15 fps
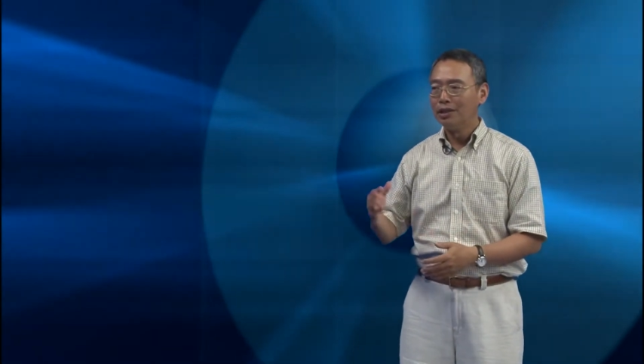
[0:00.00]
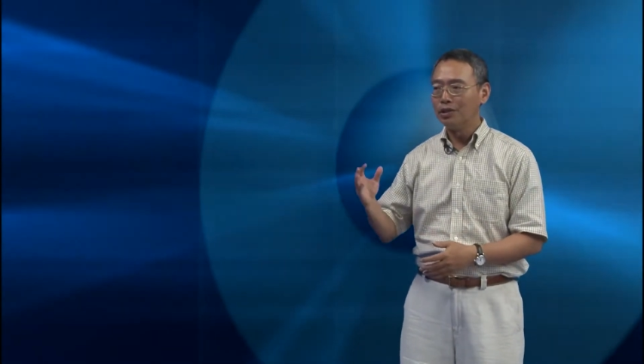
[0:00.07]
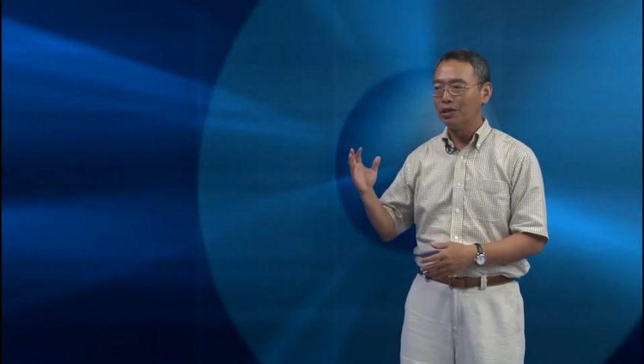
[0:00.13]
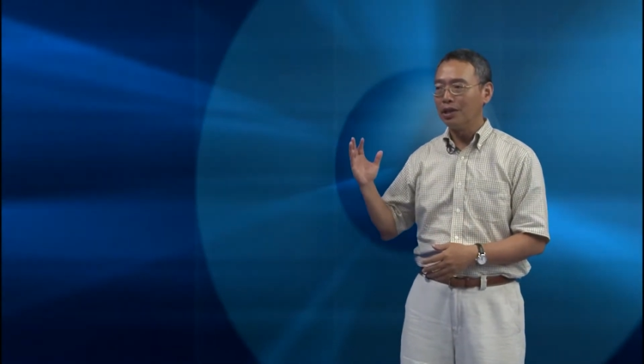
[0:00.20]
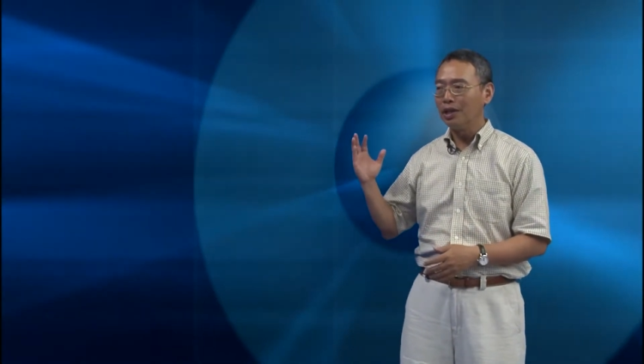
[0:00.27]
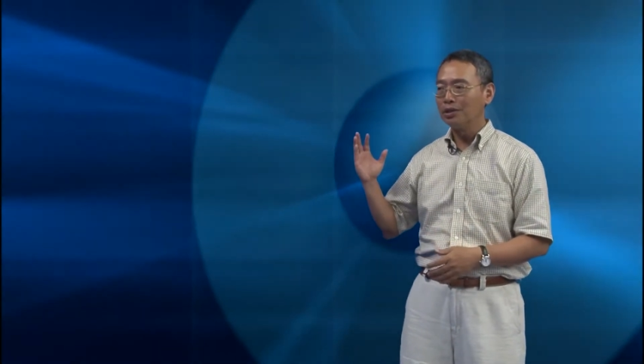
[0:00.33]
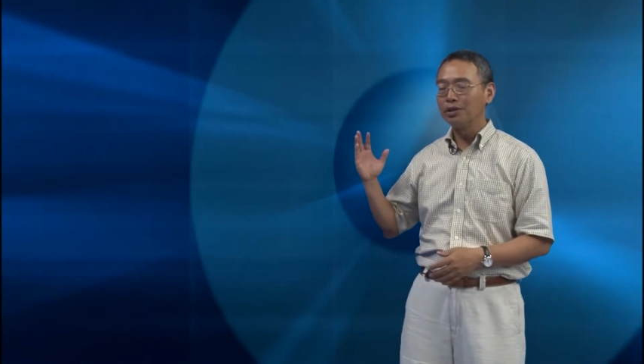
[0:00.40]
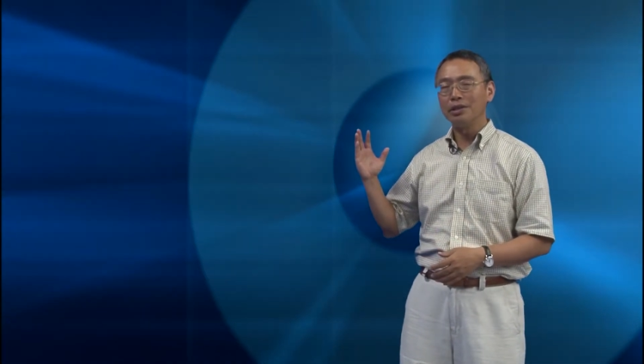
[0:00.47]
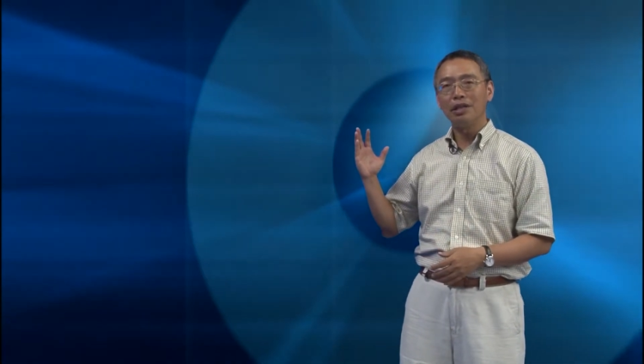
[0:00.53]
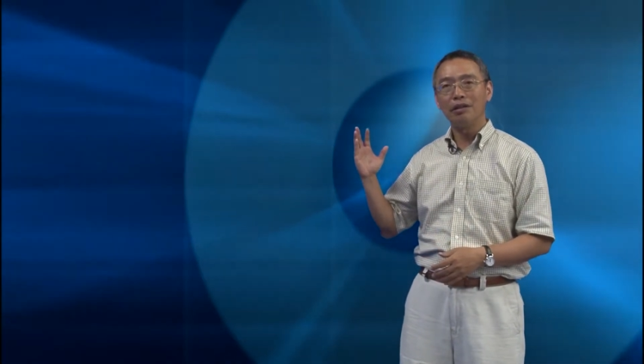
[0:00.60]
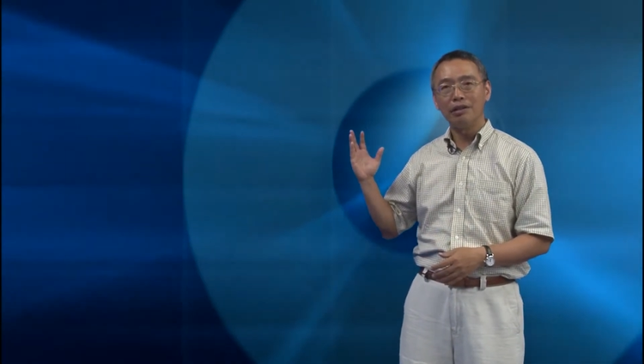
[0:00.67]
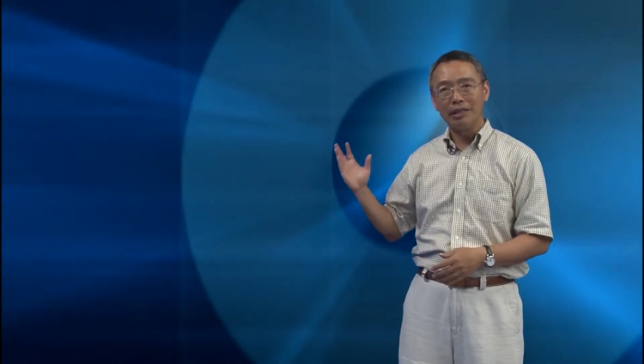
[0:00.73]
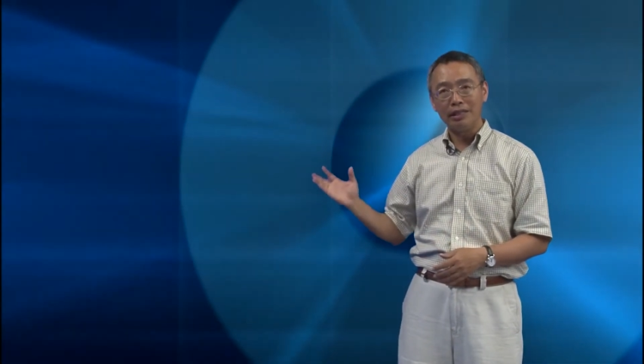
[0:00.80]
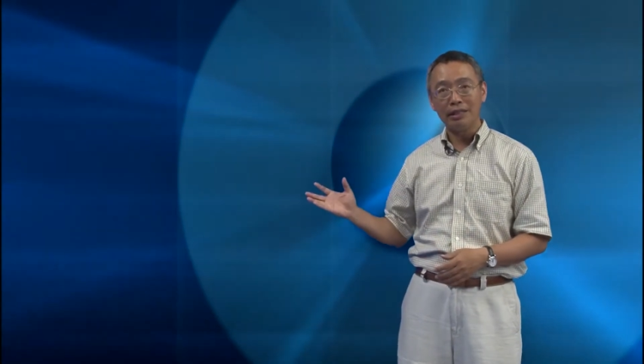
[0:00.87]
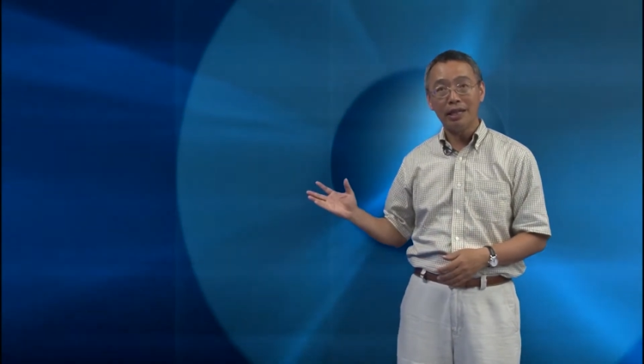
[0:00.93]
只要知道
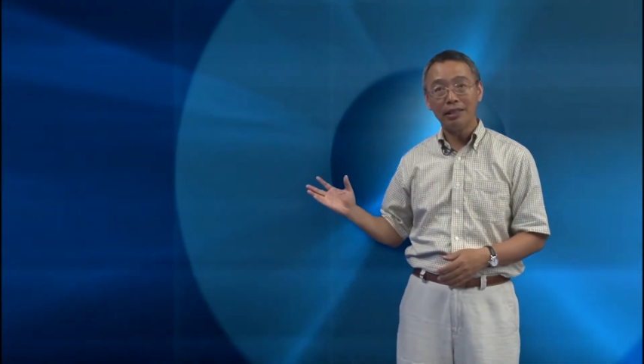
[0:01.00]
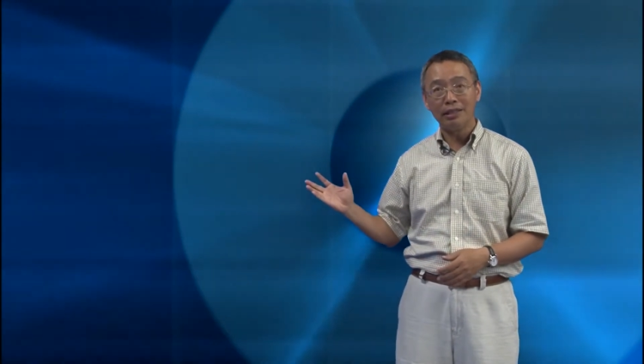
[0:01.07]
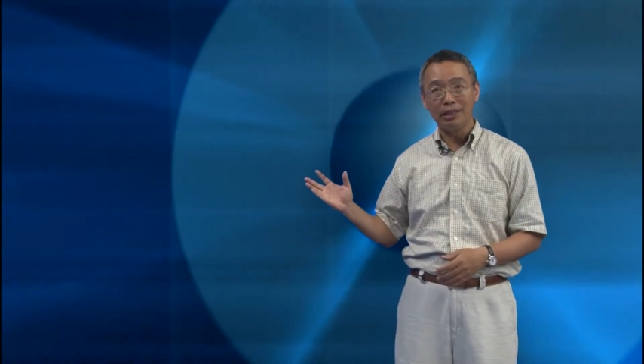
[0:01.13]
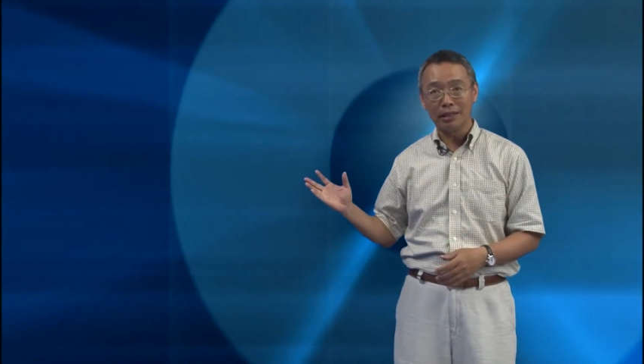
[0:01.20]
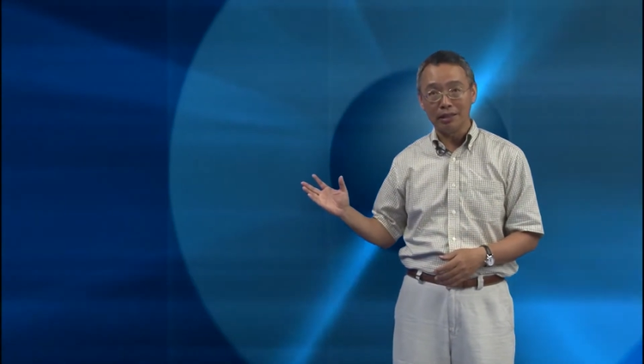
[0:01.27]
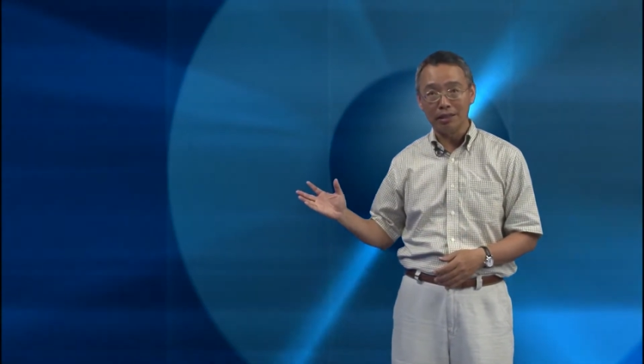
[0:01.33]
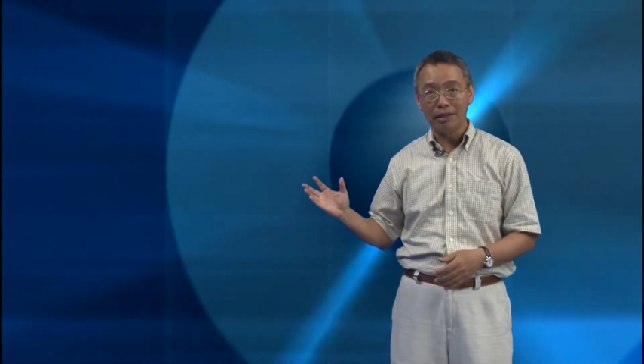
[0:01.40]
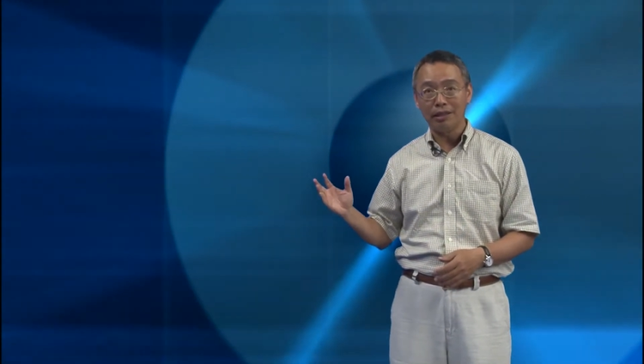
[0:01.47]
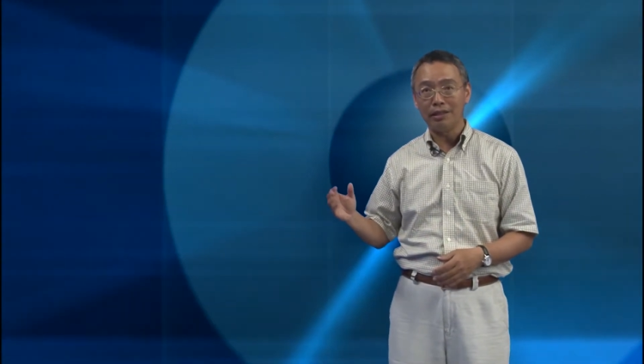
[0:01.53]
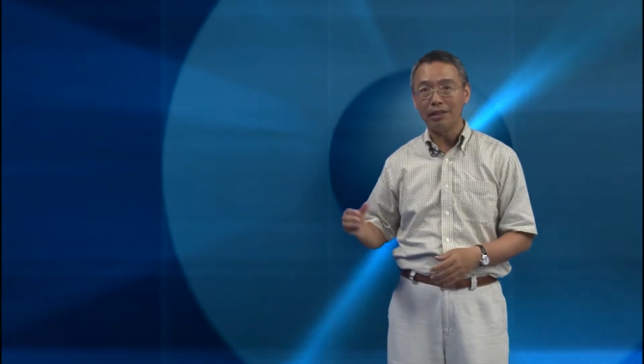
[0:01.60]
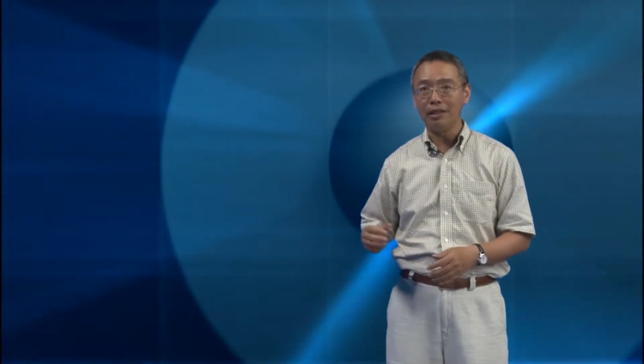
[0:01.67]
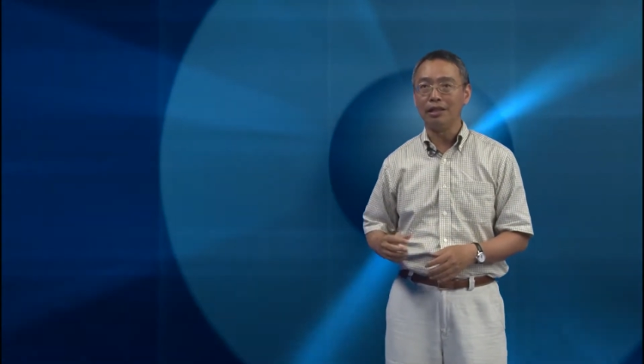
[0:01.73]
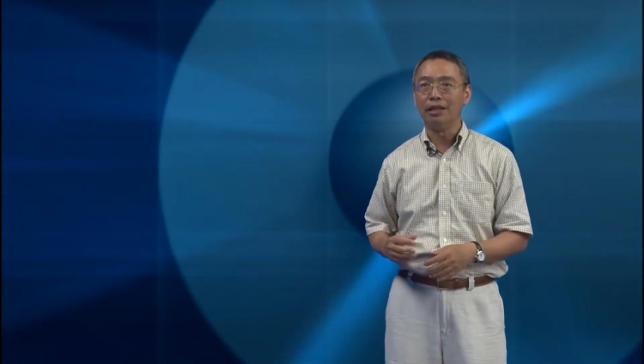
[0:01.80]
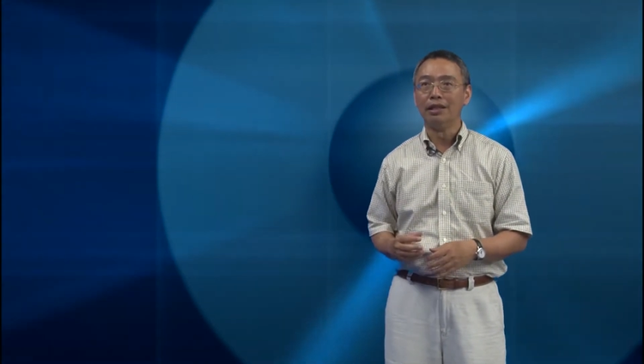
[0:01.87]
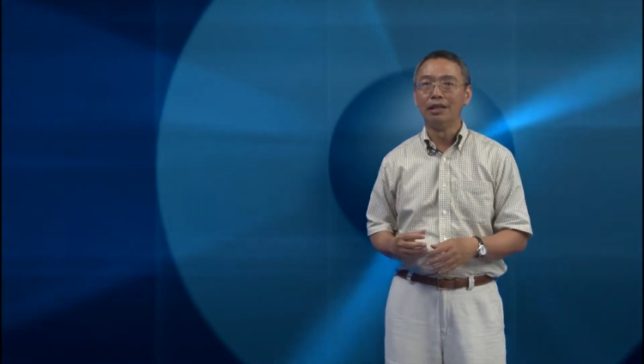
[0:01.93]
离散型的定
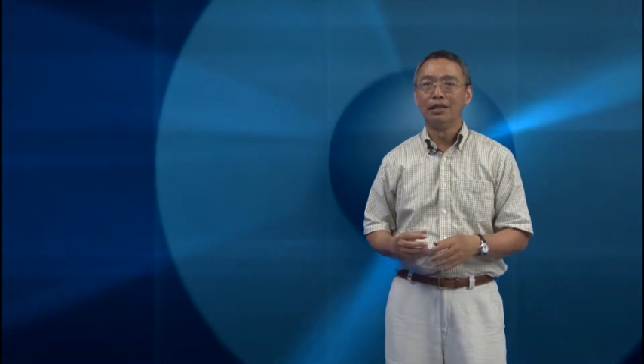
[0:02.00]
义，